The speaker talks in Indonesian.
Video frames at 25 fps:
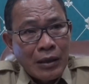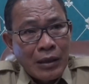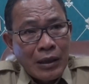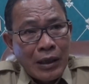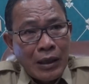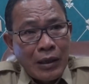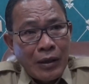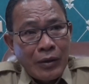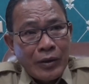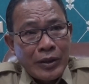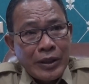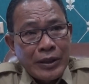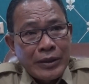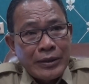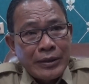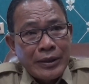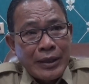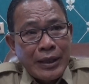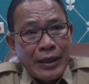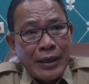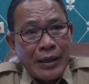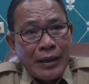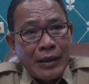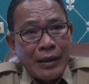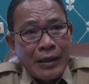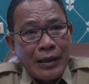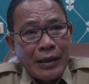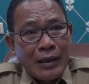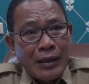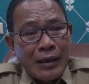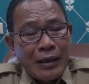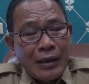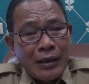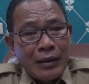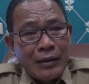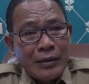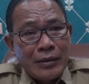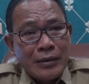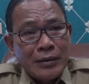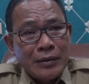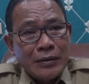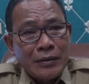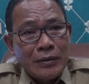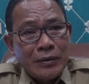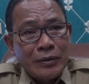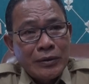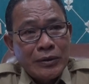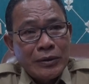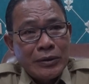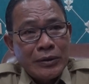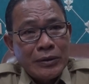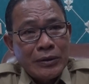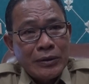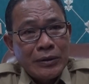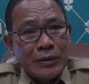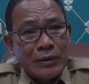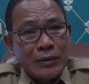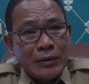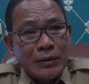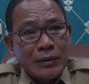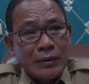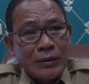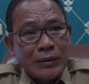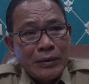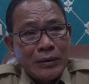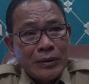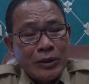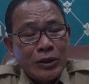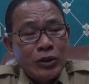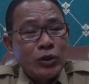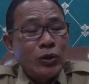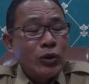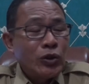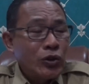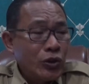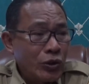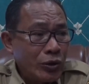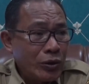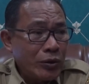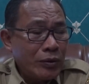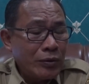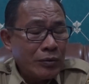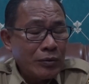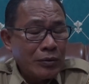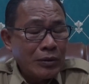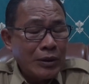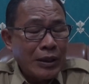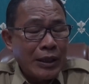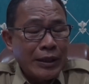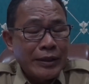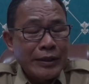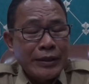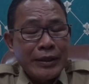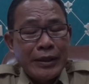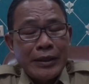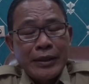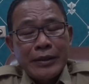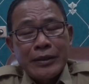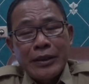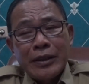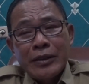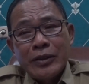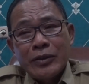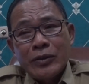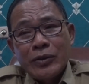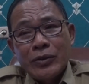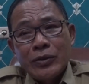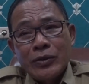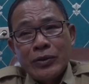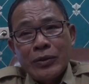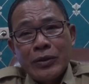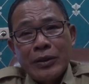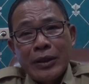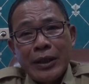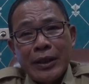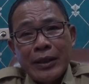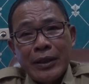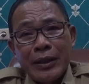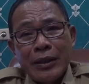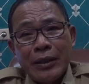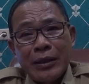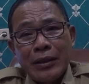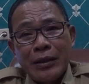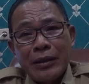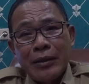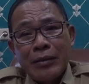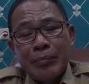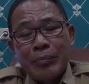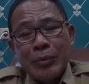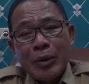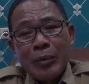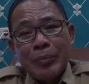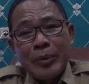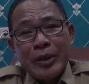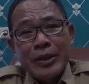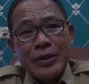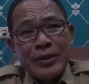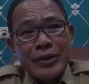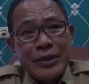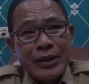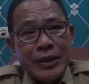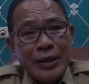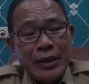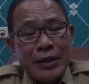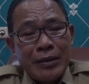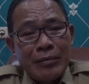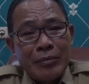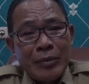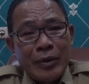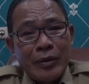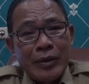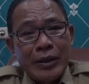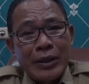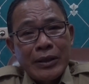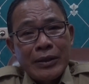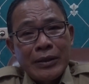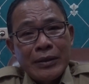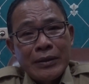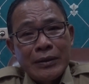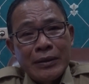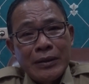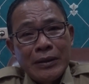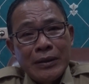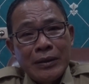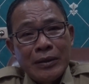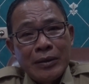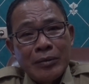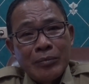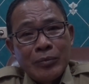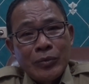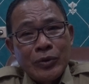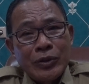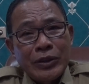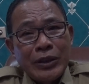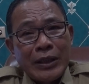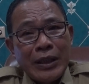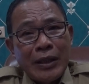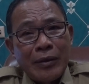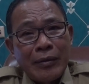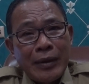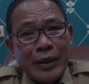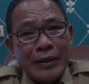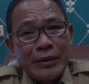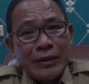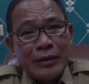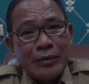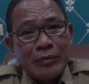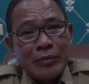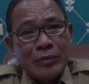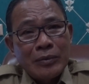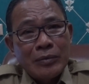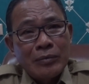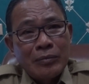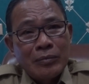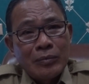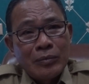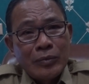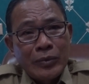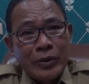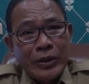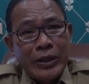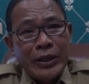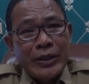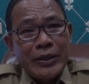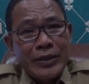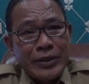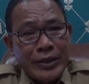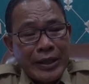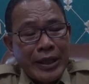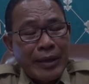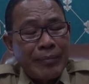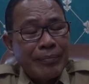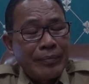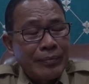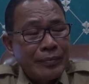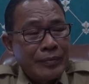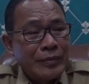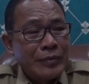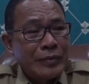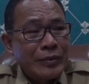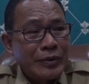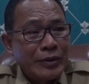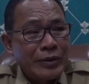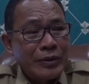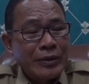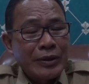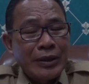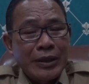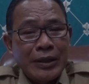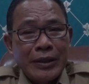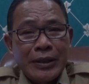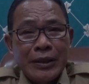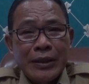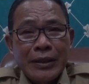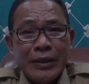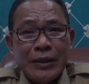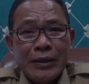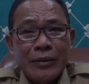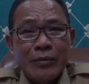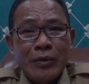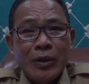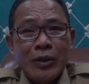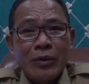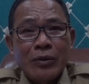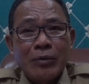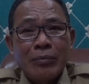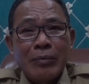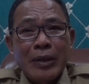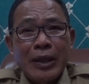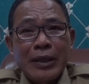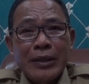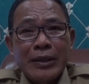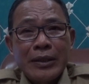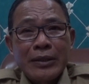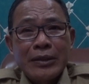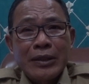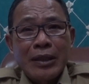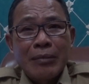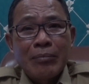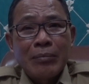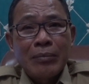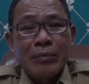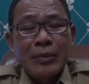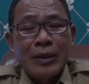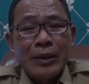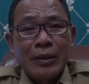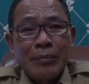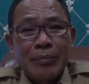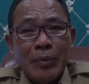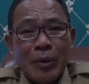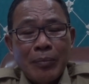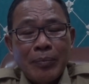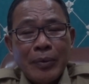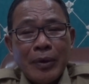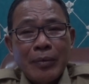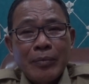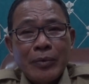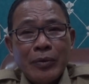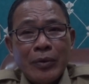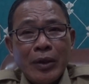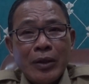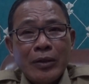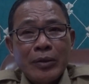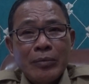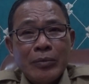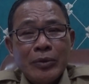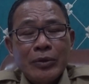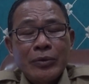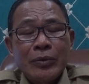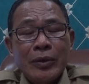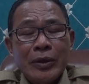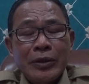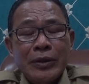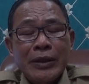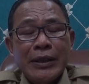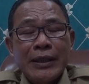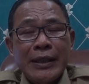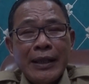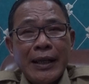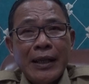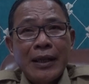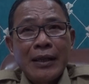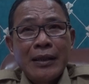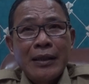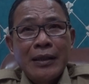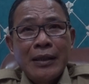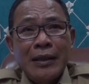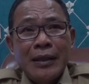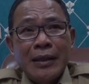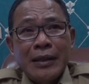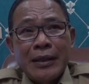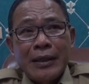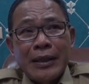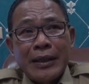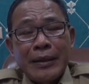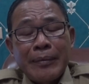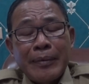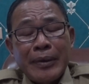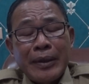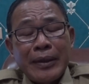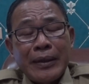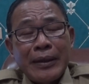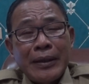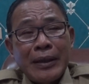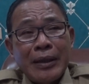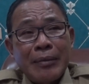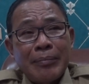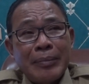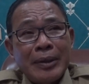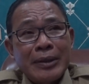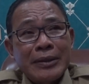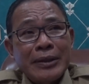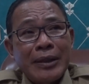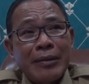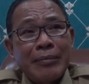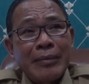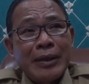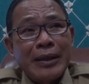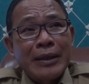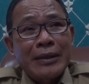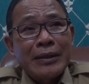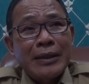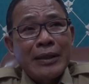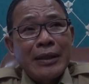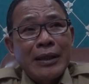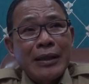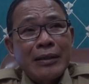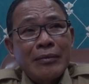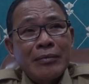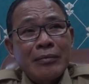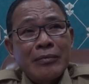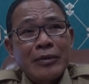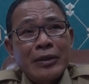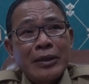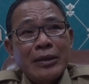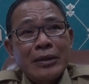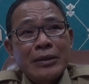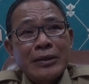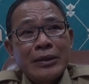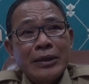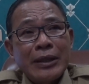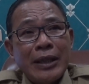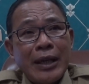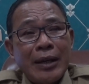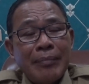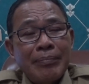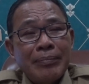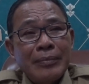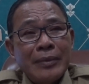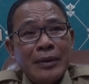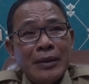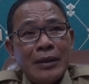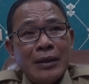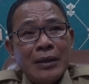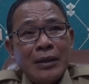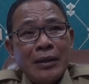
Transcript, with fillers: kalau kita untuk ditunjuk artinya kita ditunjuk dari provinsi bahwa Musirawas mungkin siap untuk jadi tuan rumah di, di Poprov 2023. Kan, kenapa saya mengatakan siap?